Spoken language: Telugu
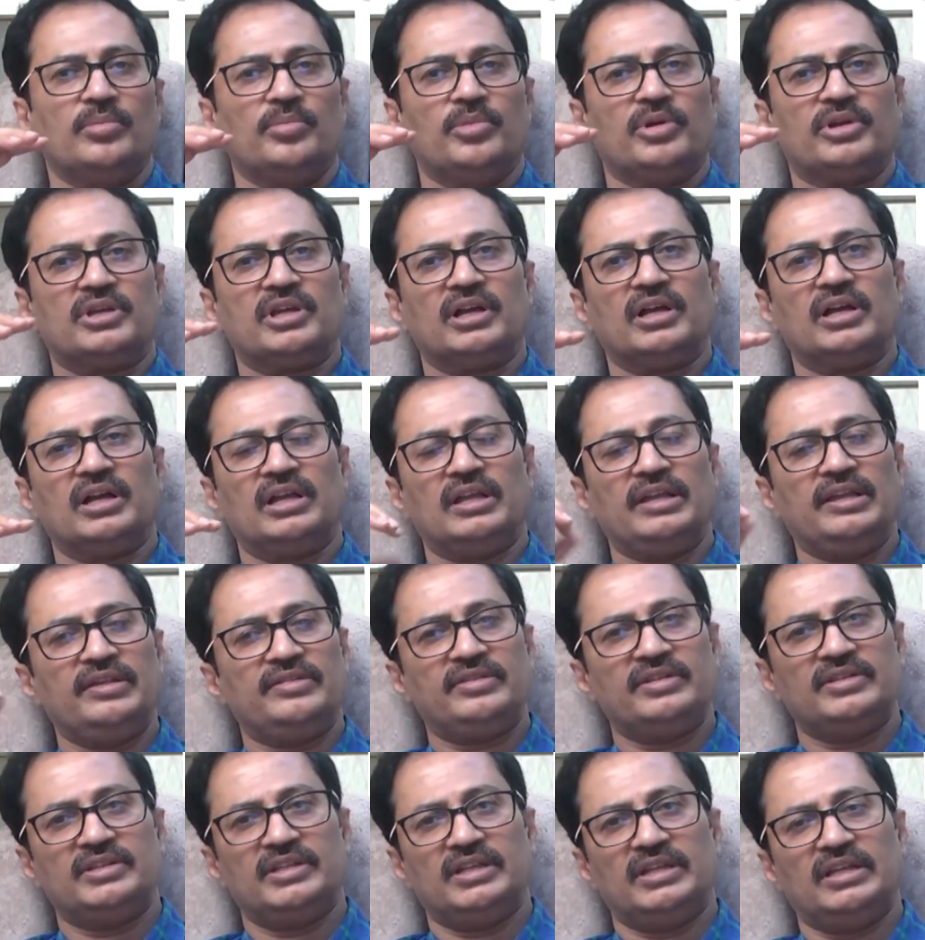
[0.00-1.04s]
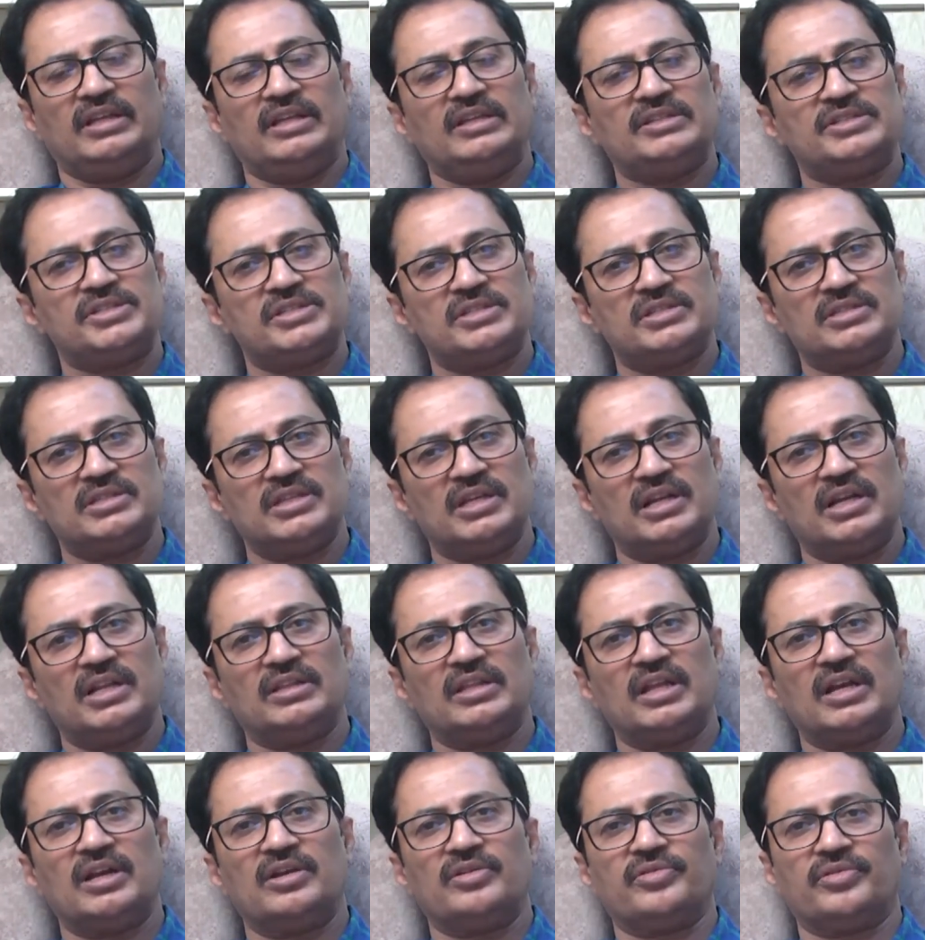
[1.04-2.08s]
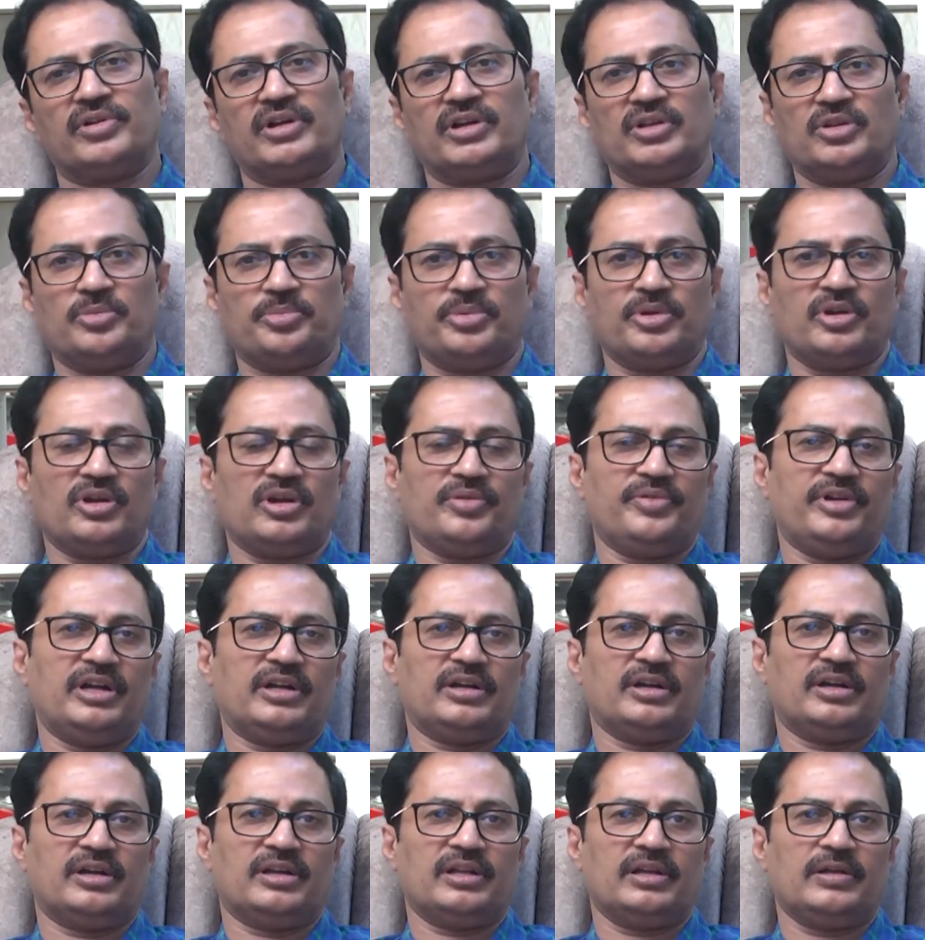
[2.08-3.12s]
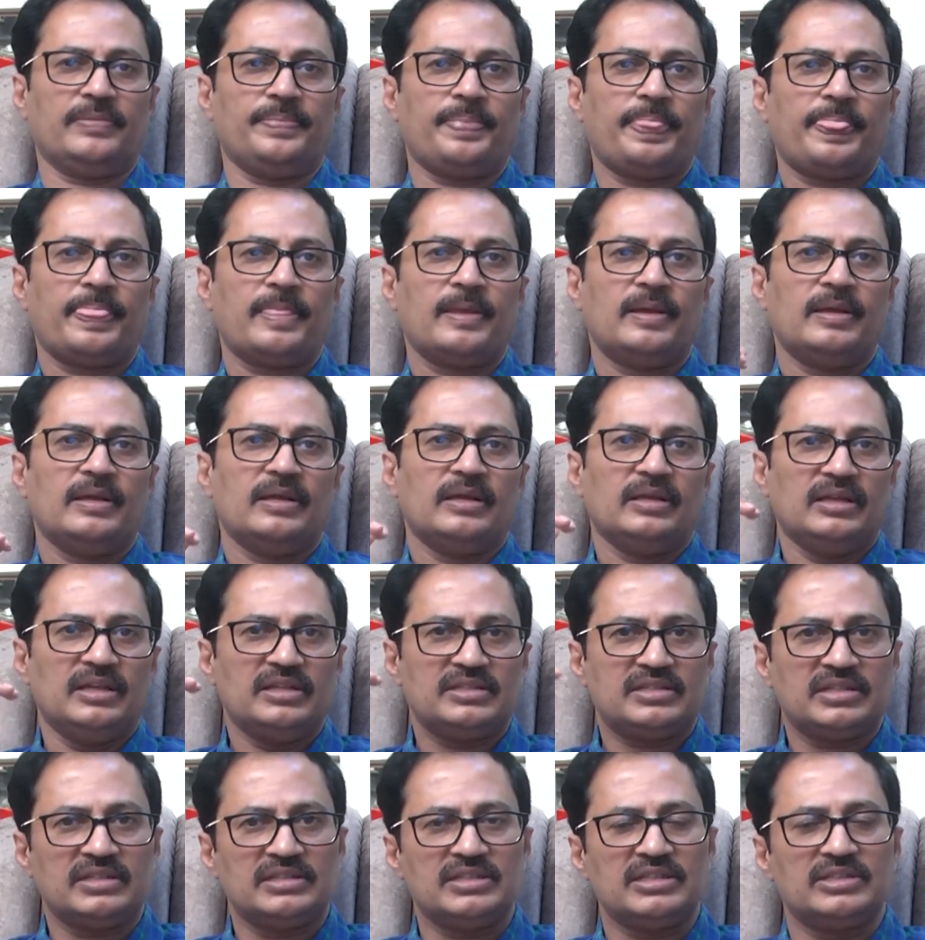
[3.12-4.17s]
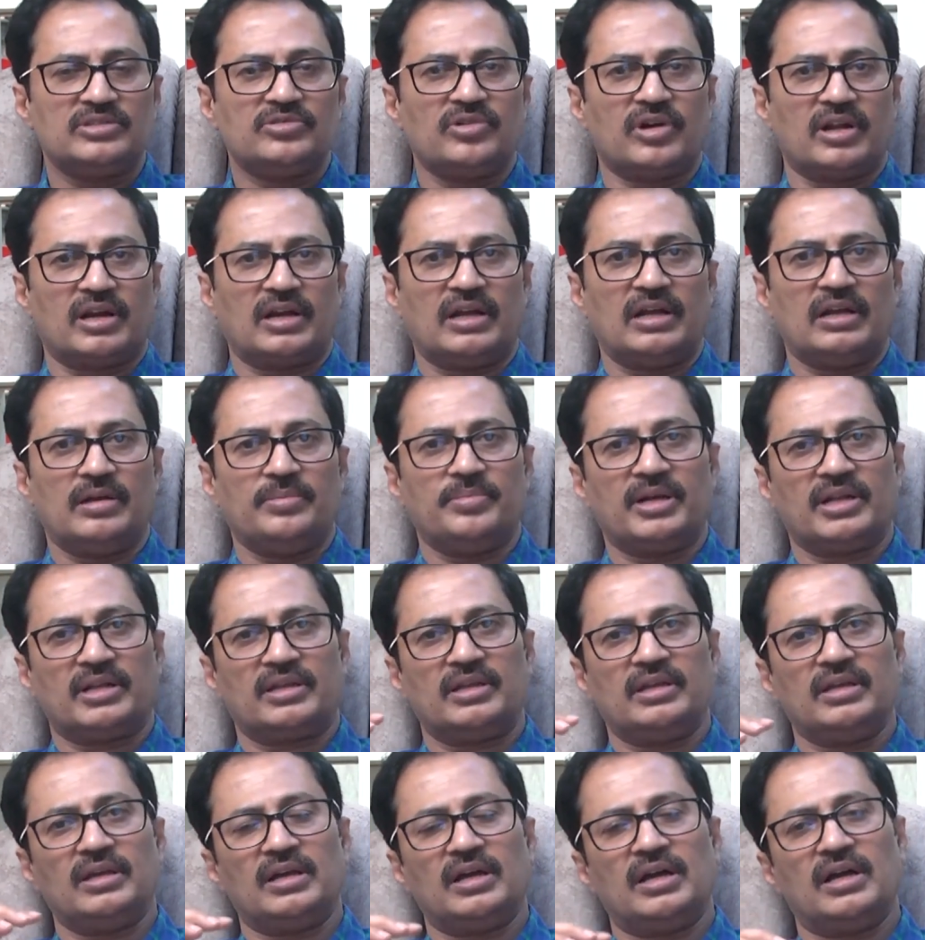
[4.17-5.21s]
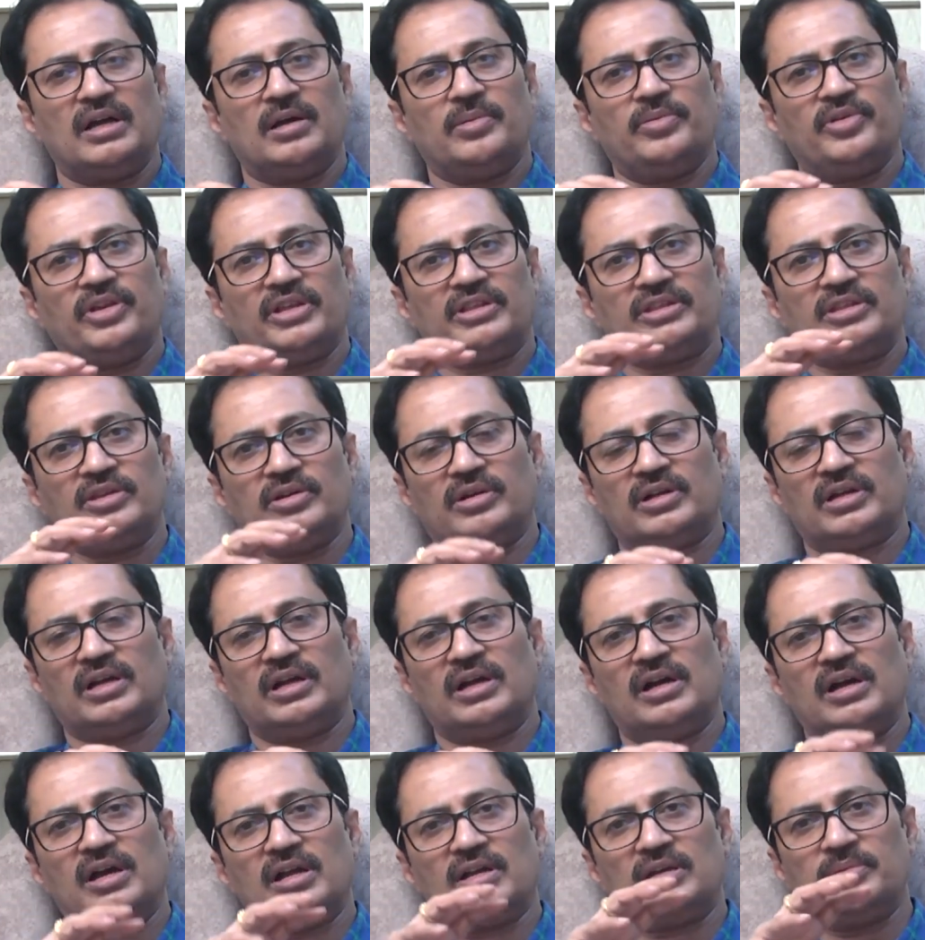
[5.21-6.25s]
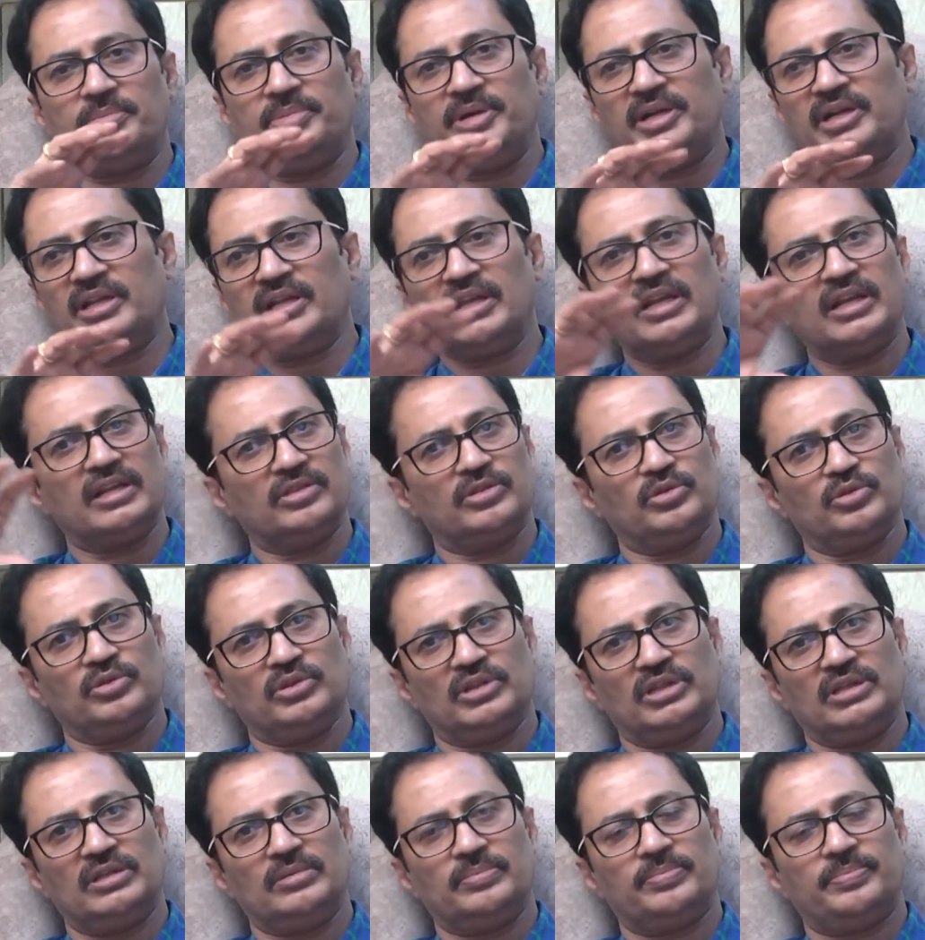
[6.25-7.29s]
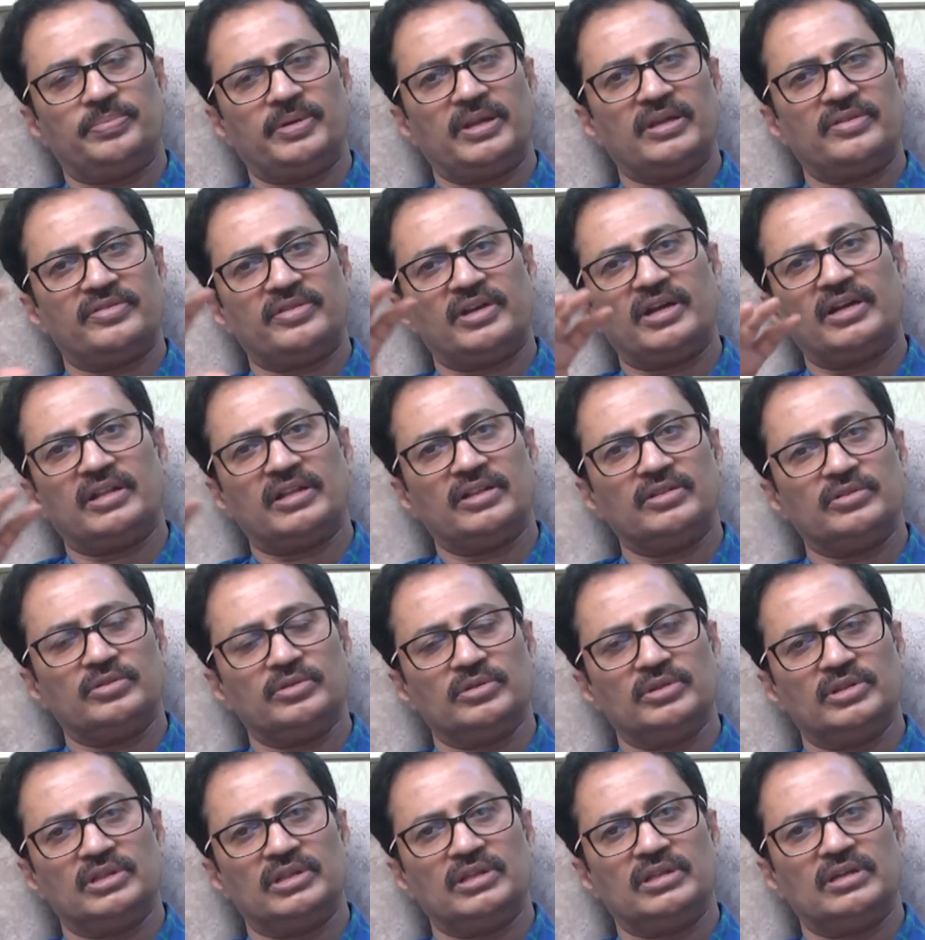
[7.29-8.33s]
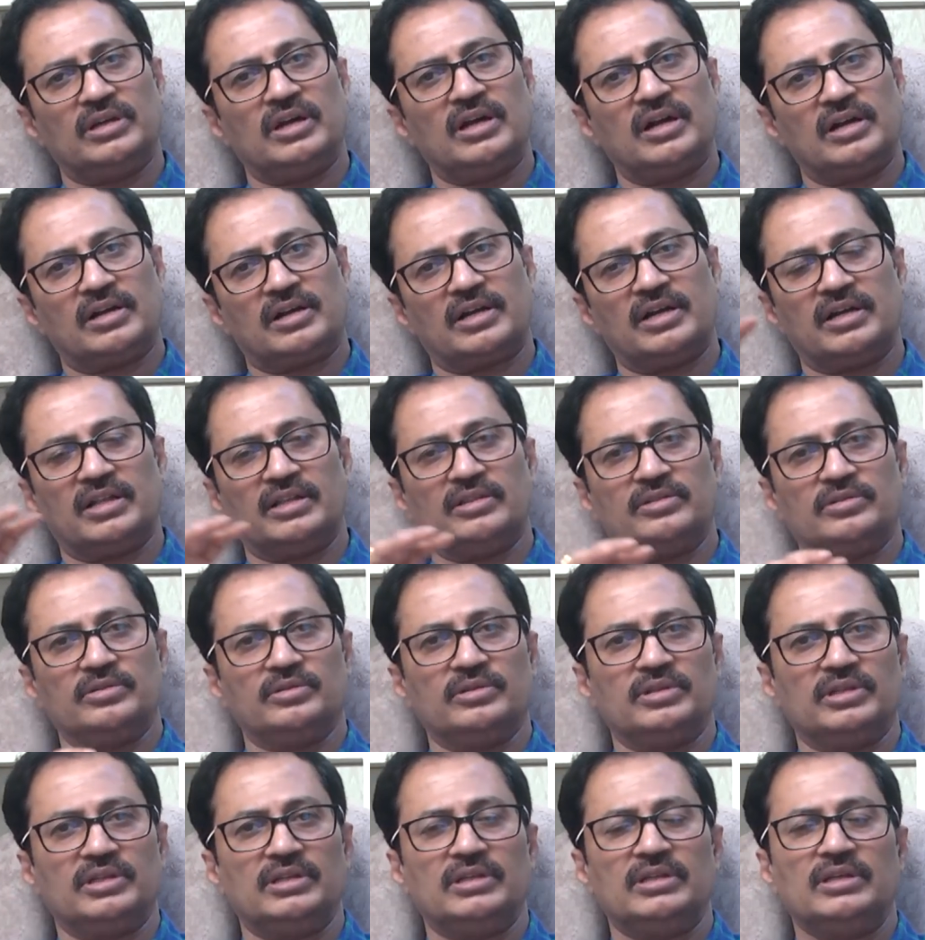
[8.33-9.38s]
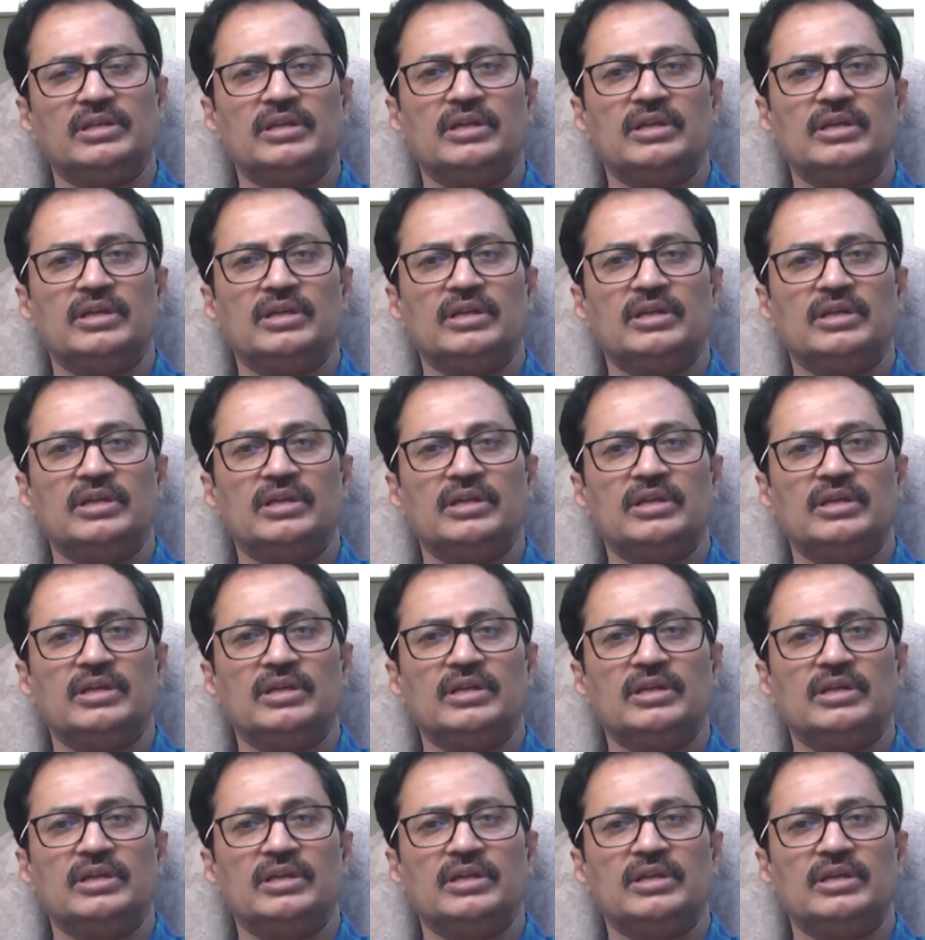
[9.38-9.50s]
ముఖ్యంగా ఈసీజీ e ఈసీజీ e అనే దానిటువంటి ఉపయోగం ఏంటంటే ఈసీజీ e ద్వారా మనకి ఆ వ్యక్తి యొక్క హార్ట్ బీటింగ్ ఎంత ఉంది పల్స్ రేట్ ఎంత ఉంది హార్ట్ రేట్ ఎంత ఉంది